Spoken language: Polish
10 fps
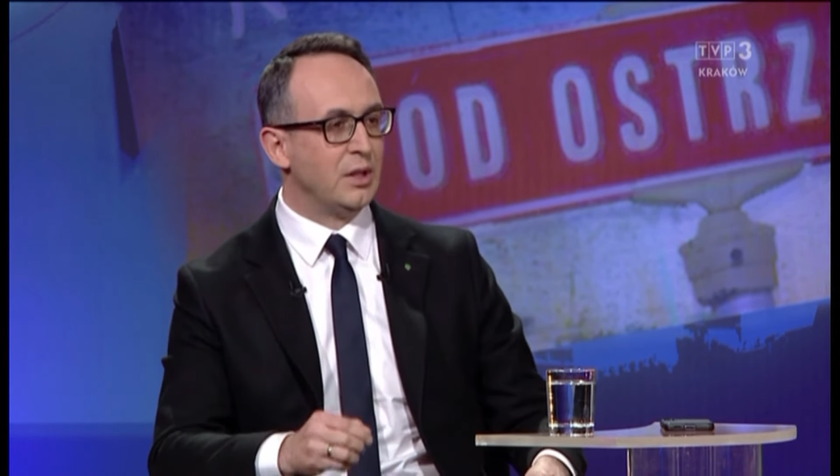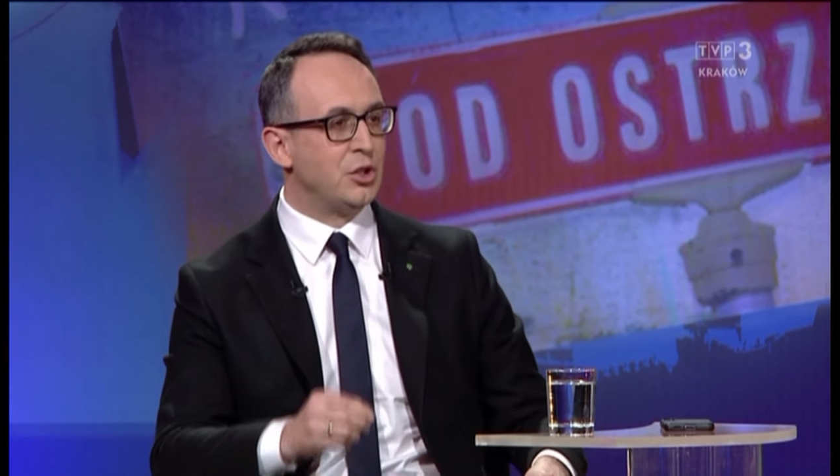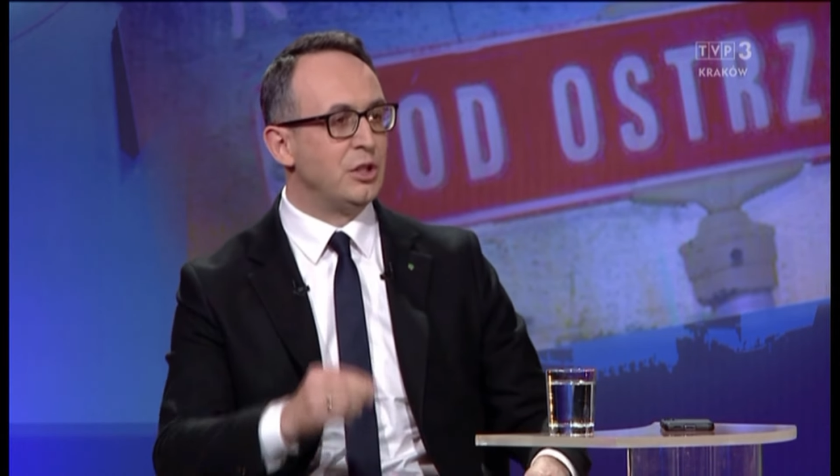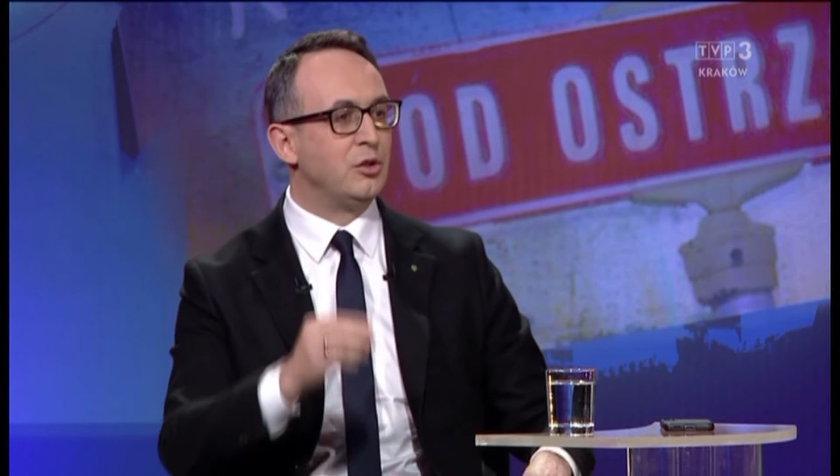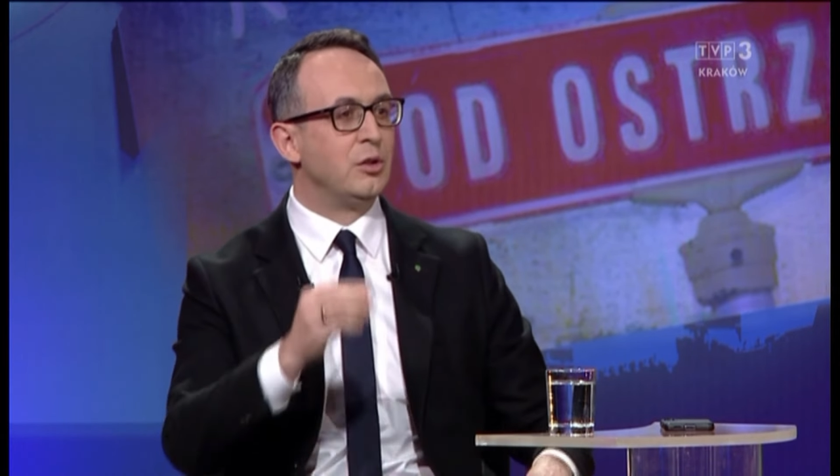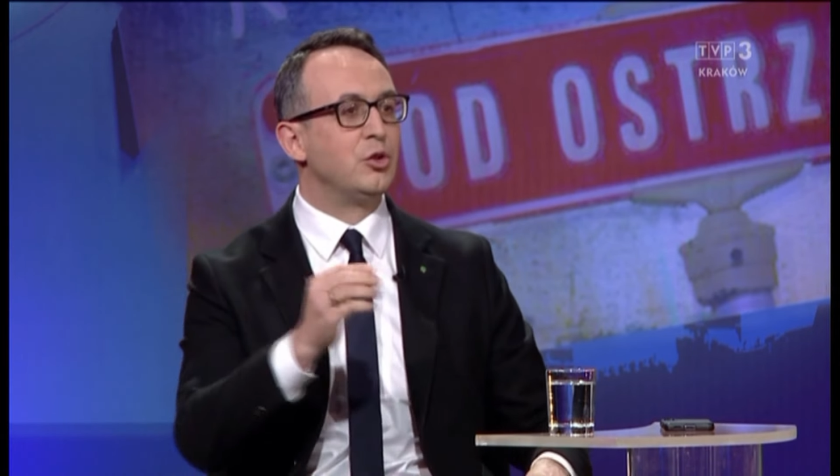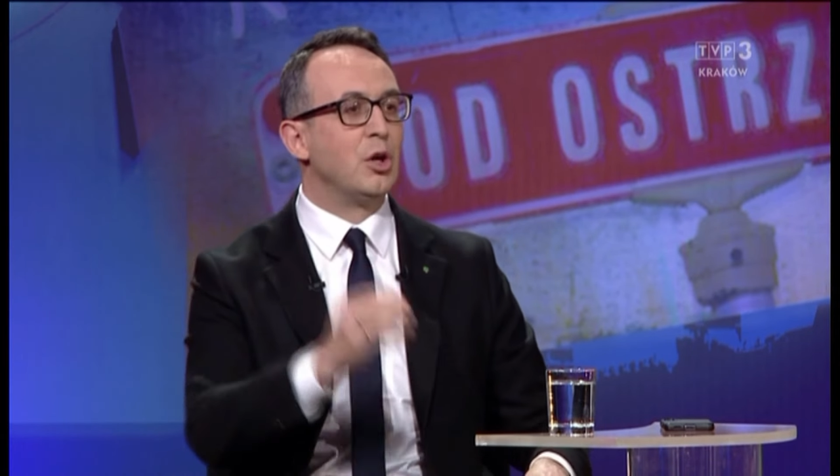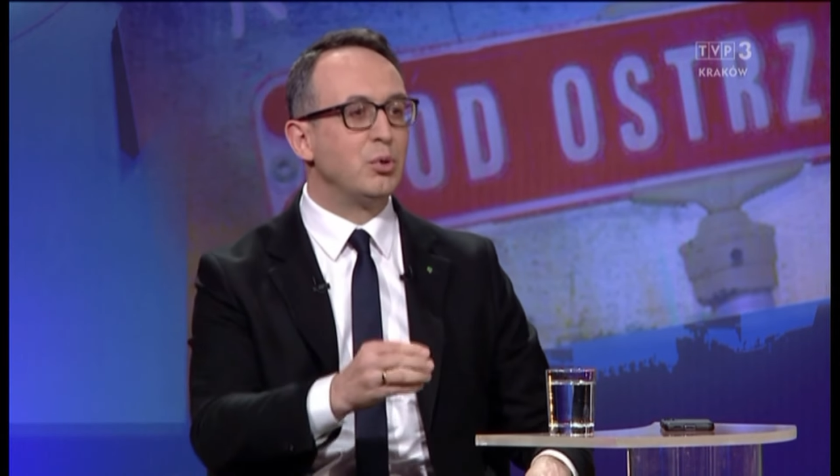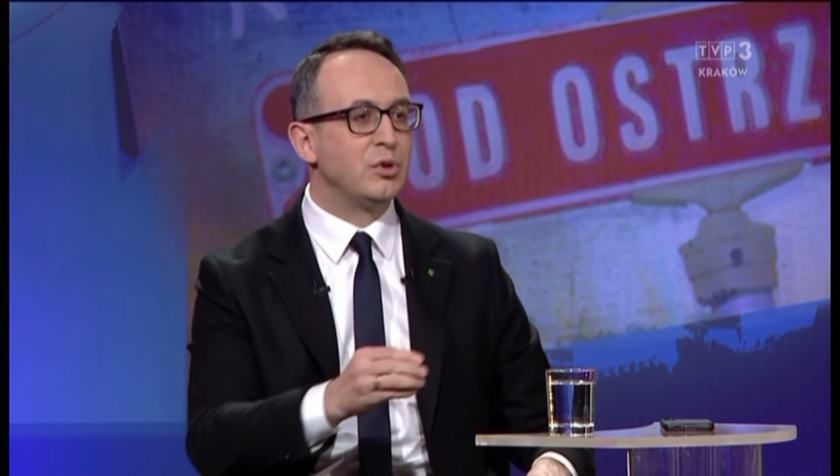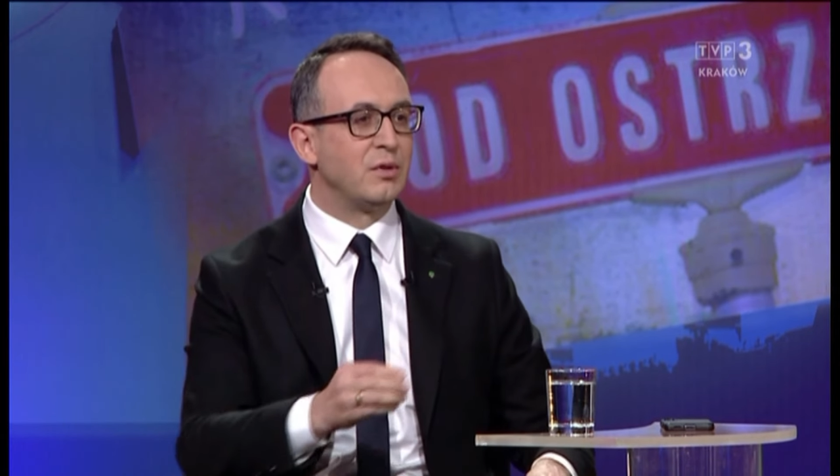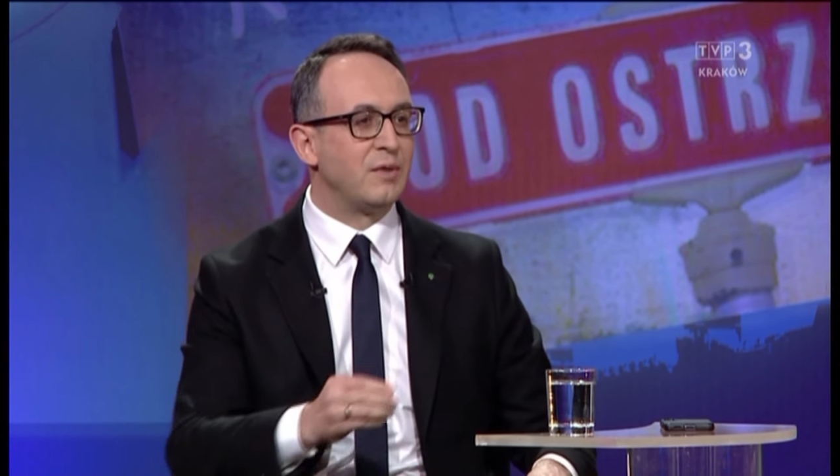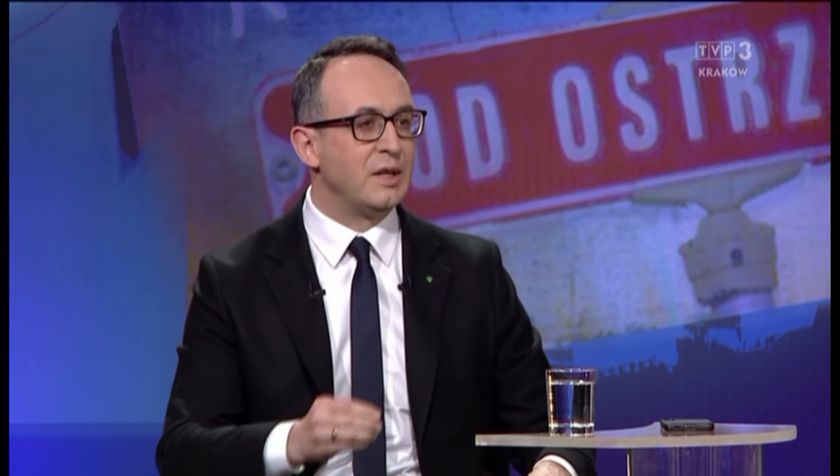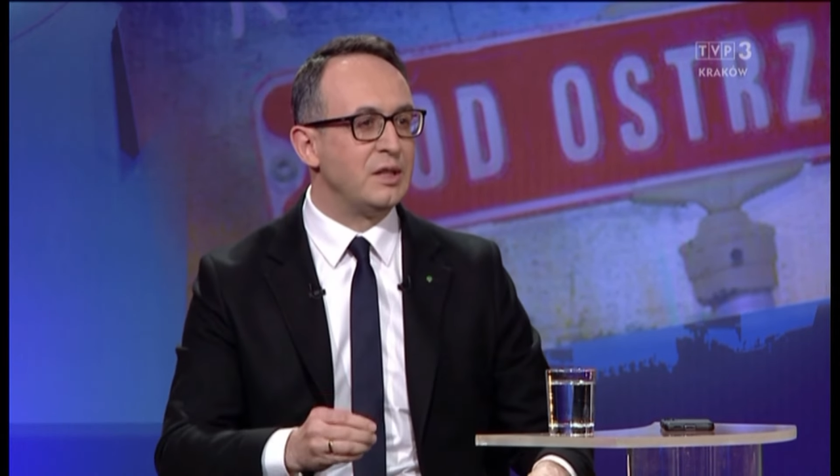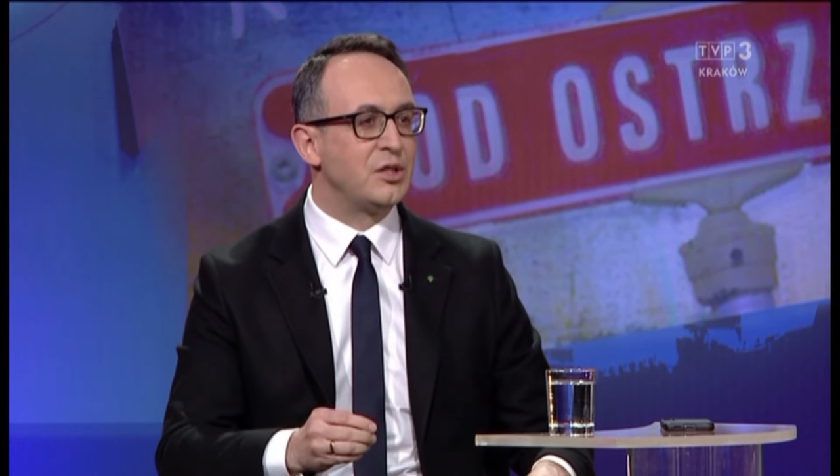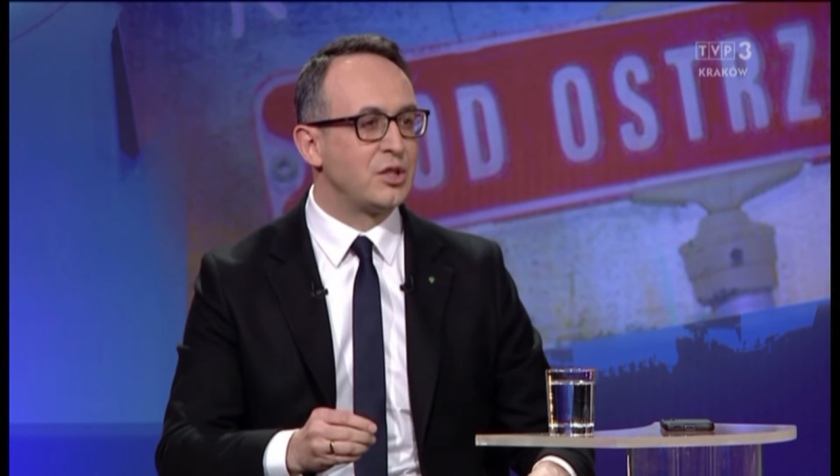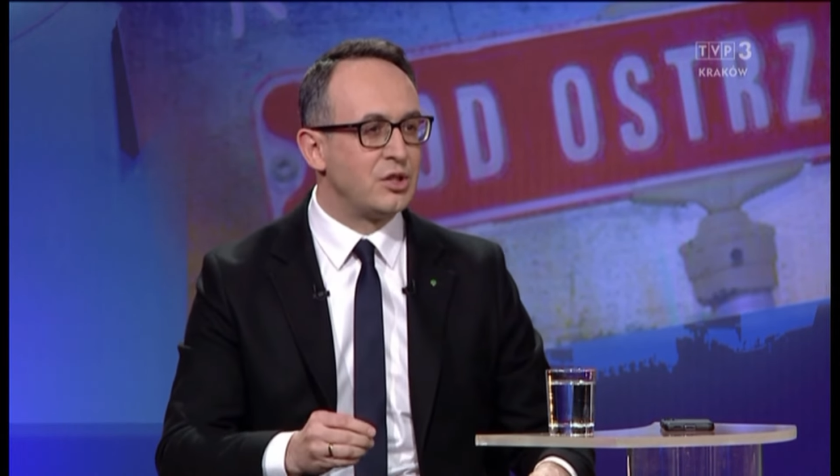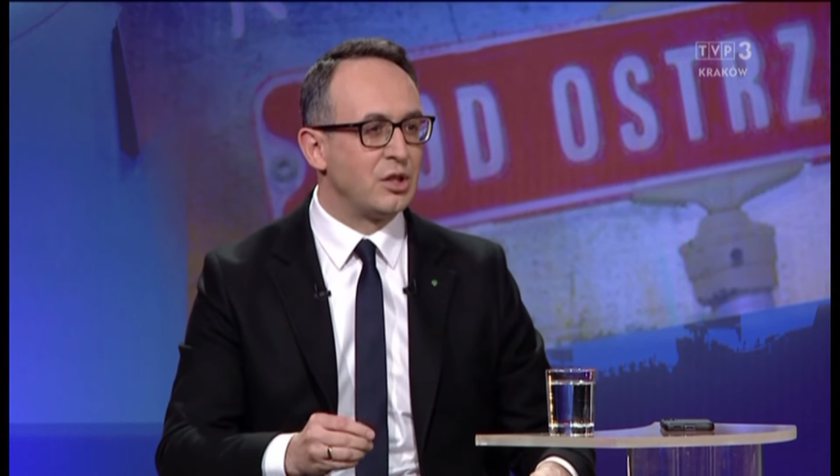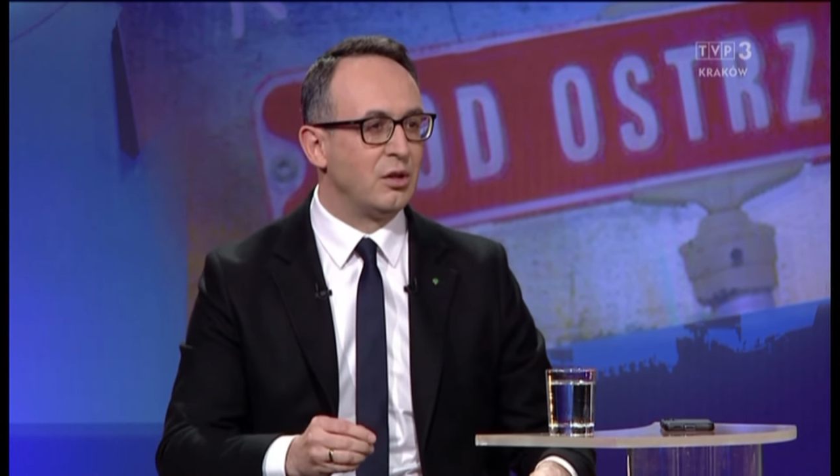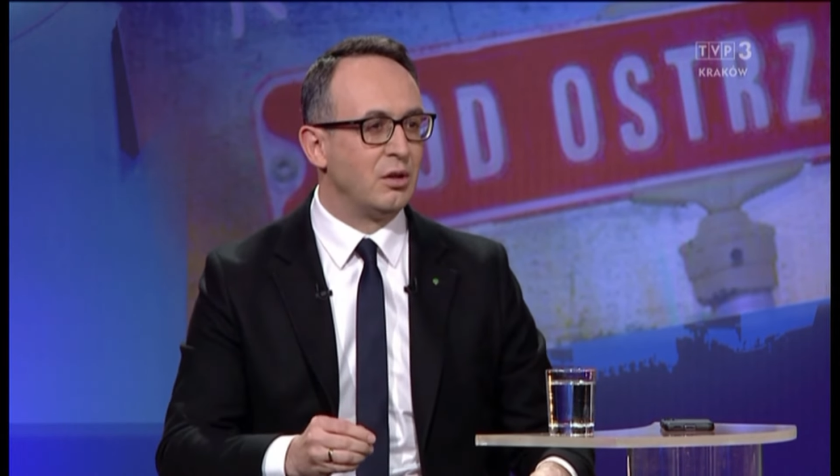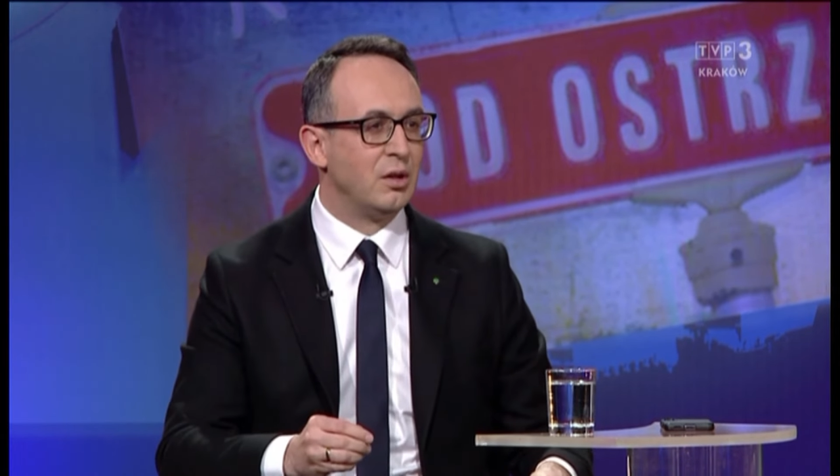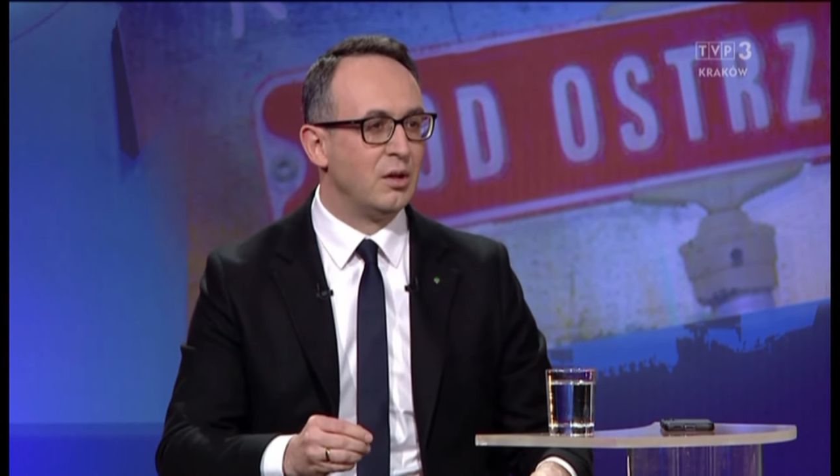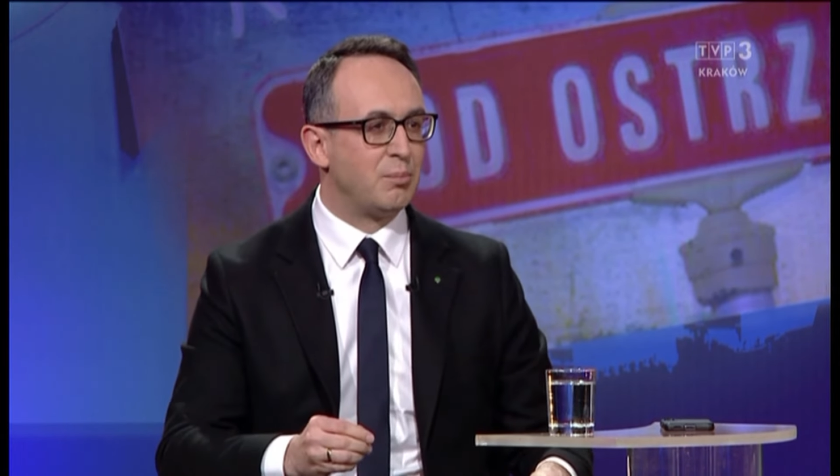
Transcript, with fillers: czyli dobudowanie trzeciego